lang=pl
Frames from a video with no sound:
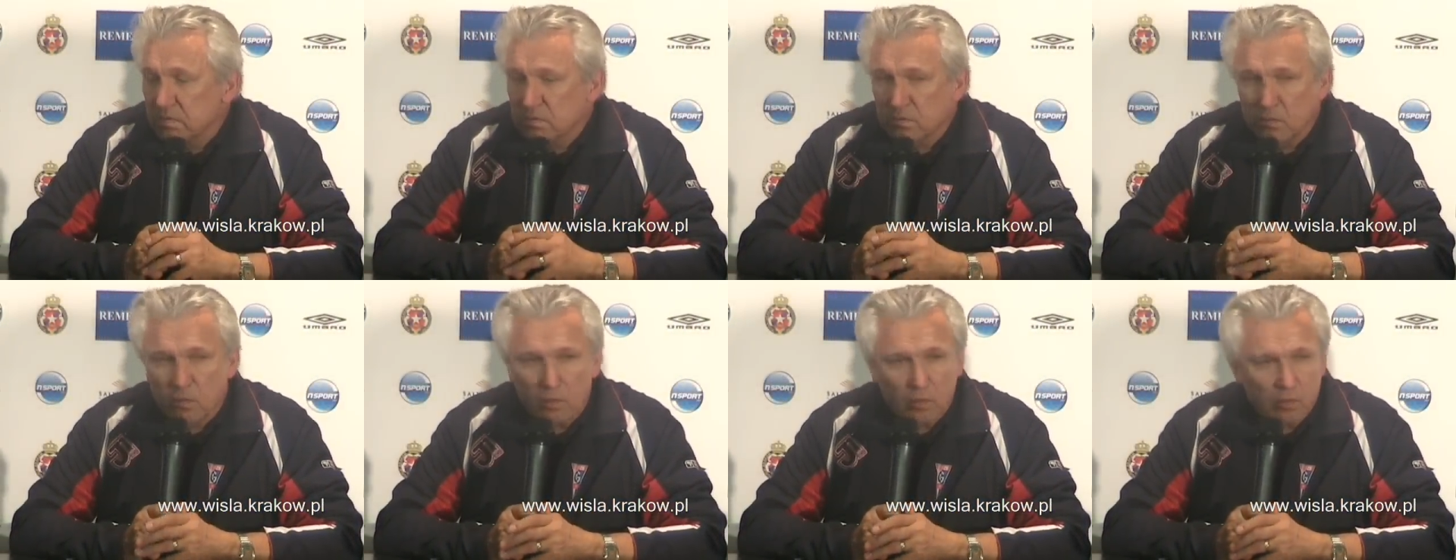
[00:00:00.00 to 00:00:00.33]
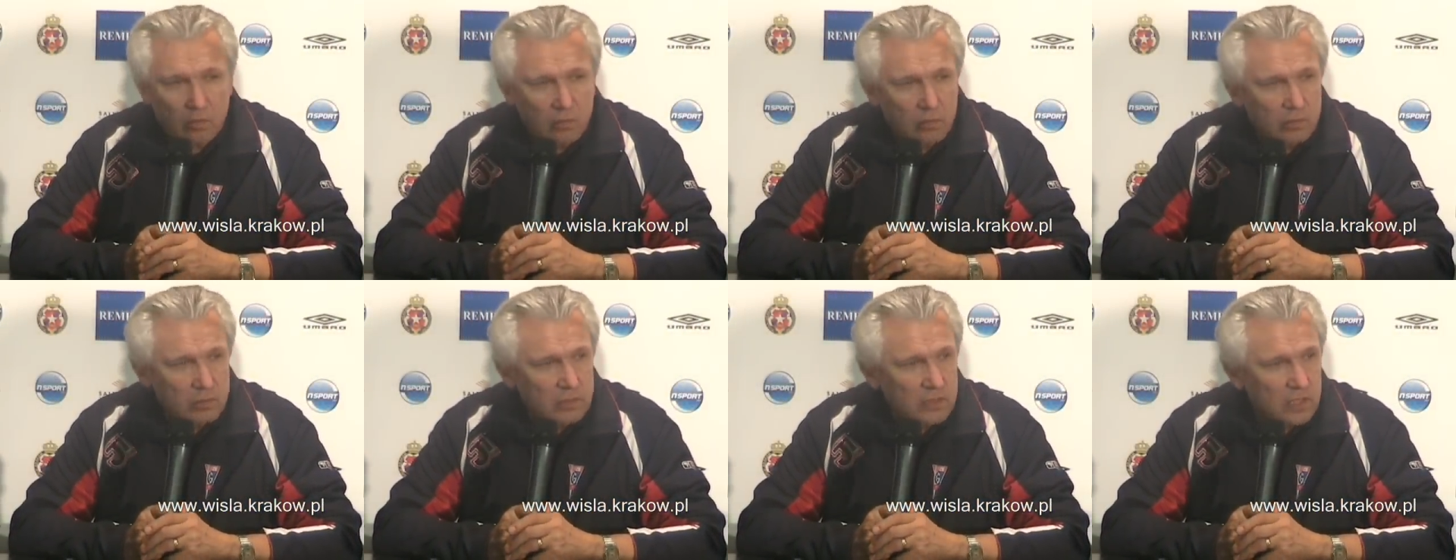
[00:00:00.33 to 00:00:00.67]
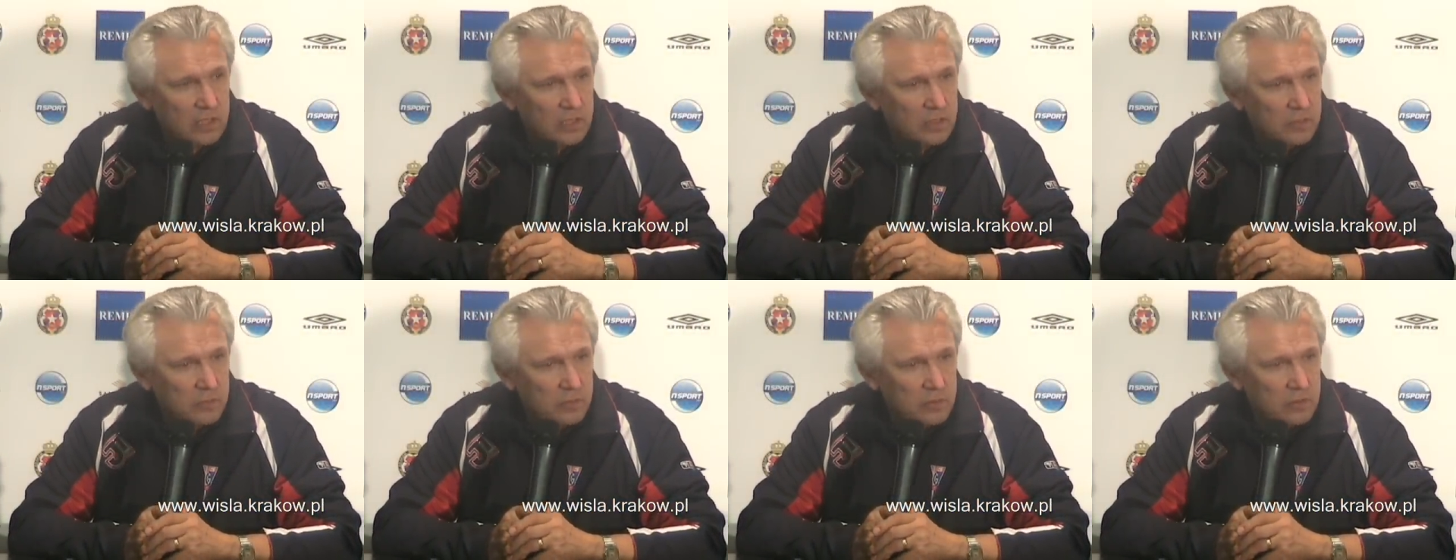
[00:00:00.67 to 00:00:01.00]
kogo,
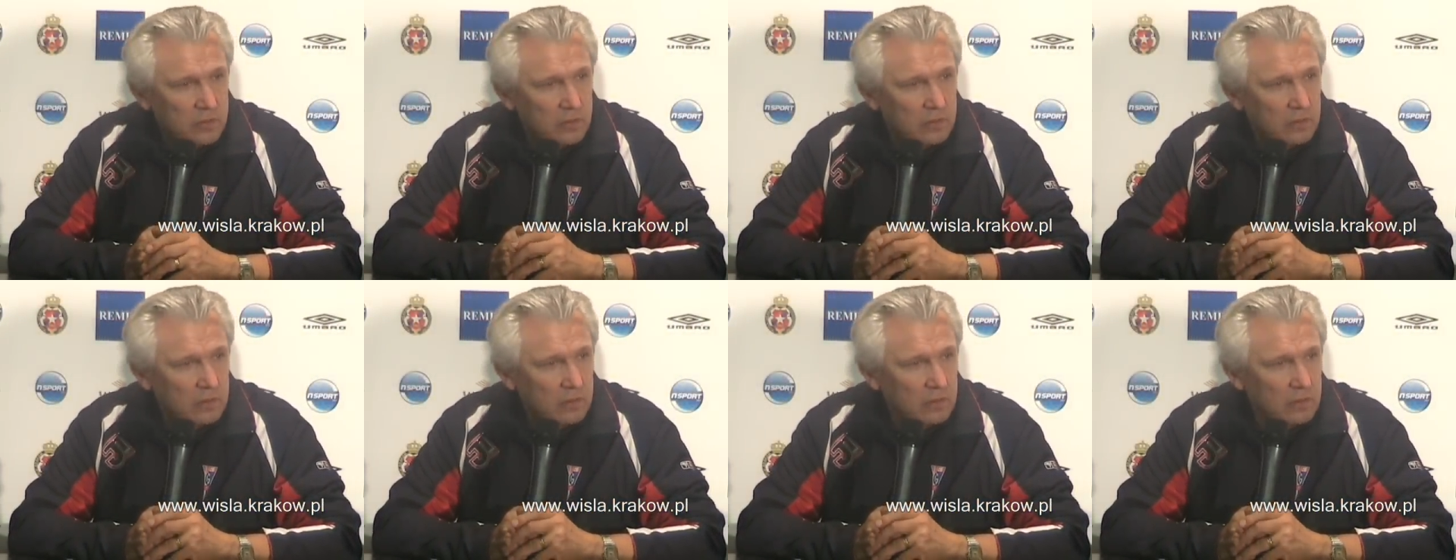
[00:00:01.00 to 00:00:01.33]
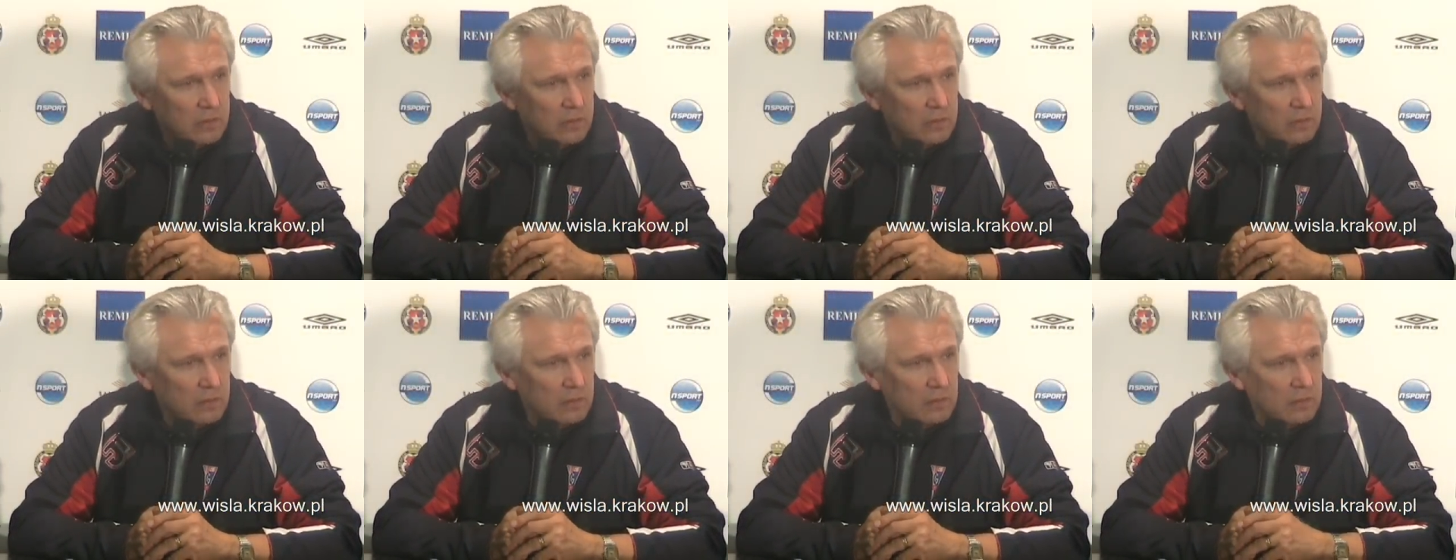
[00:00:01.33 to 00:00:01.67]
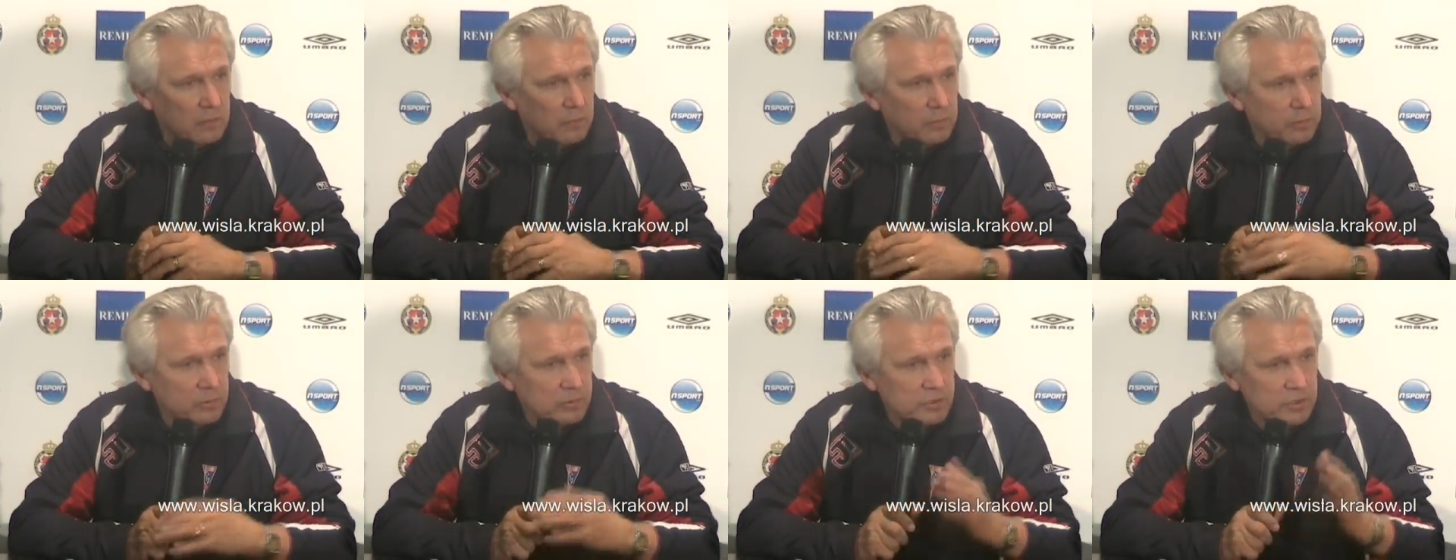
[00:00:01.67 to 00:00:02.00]
za kim
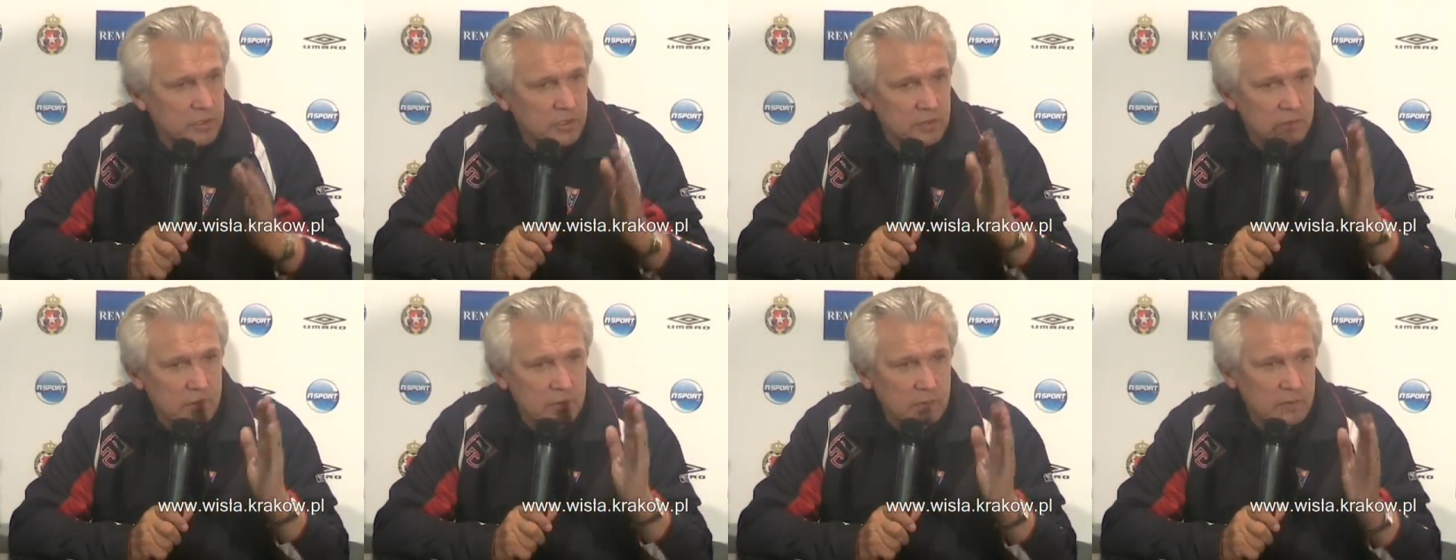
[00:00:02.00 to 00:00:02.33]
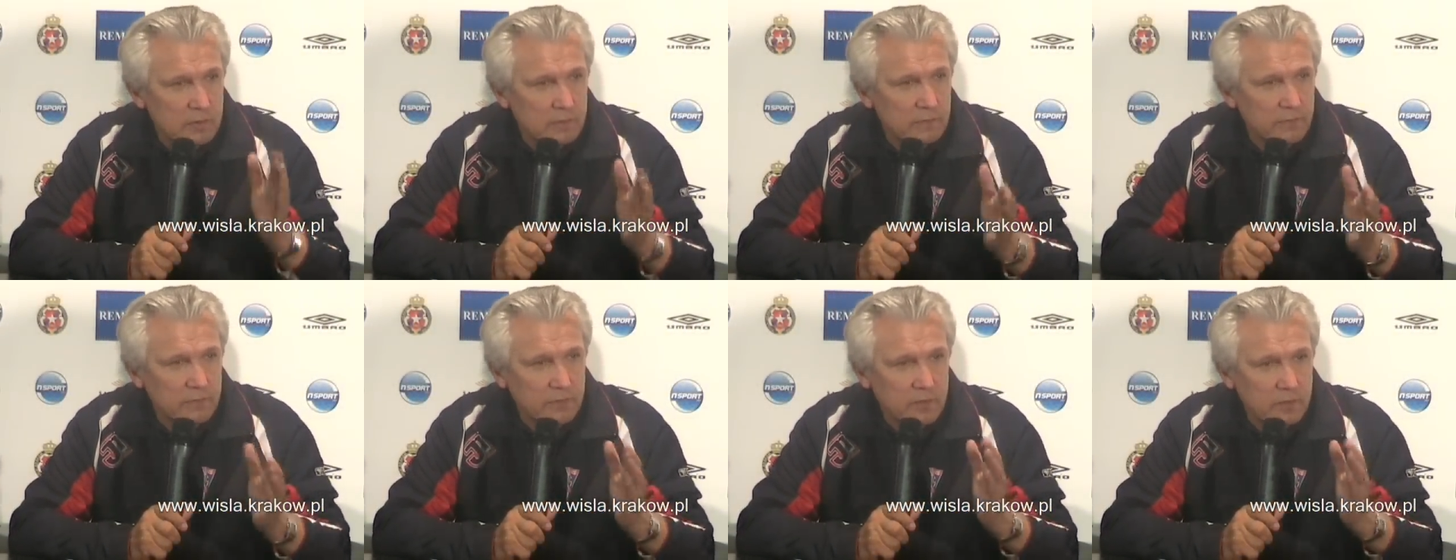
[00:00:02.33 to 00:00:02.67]
poszedłem tam w